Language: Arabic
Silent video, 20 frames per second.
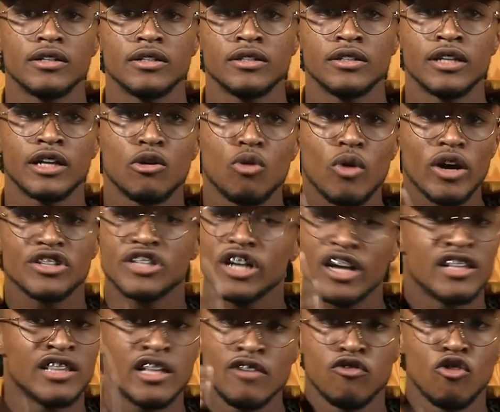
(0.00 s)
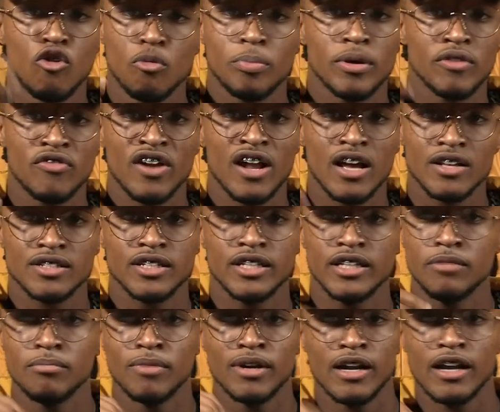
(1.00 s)
ديك الوقيته كنديفلوبي في
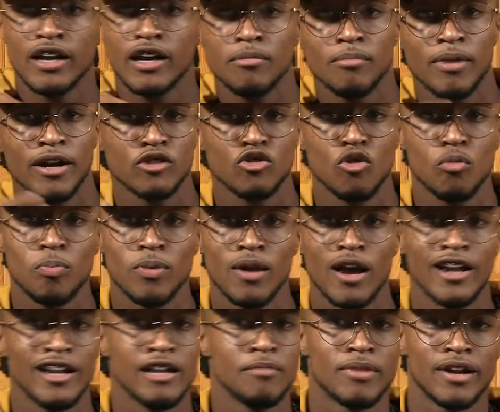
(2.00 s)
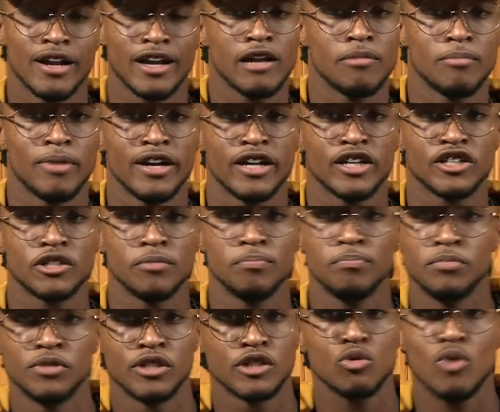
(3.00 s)
راسي مره كنبغي نطوب لايني مره كنبغي نكتب
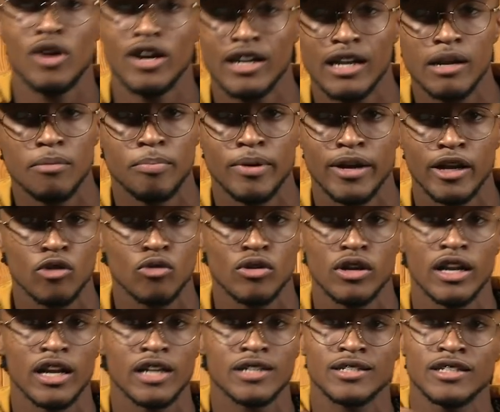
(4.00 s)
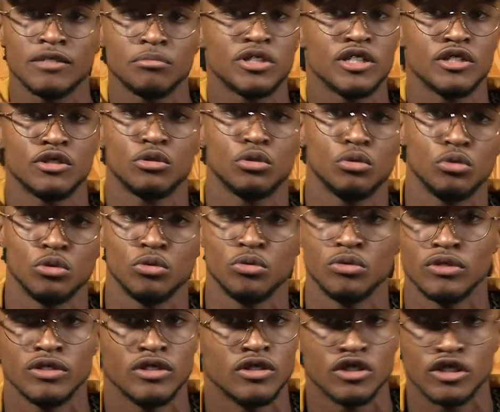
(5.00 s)
جات واحد البيريود اللي خصني نمشي
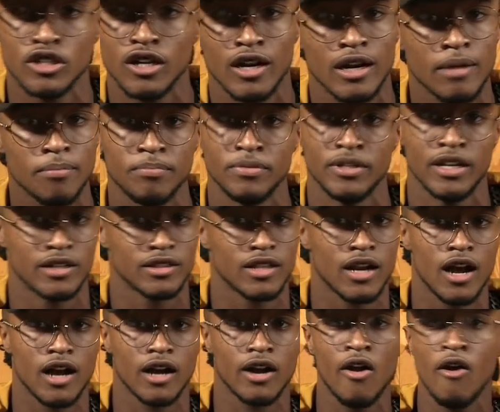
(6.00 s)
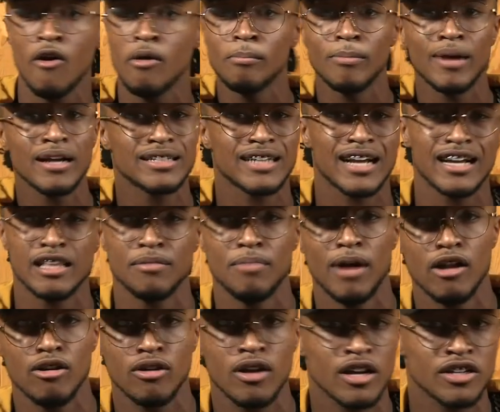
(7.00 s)
نجرب ندير تراك بقات غادي
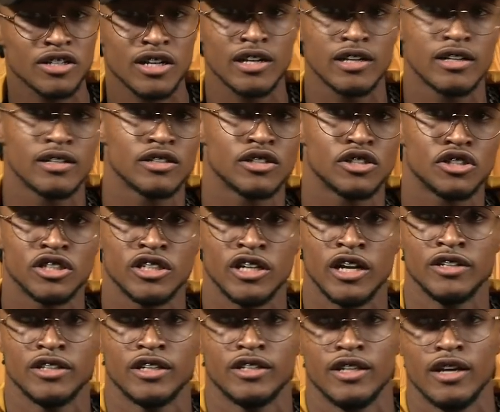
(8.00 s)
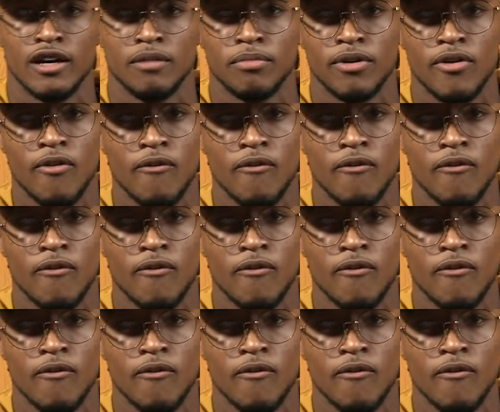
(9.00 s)
بحال هكاك شتيني عندك دابا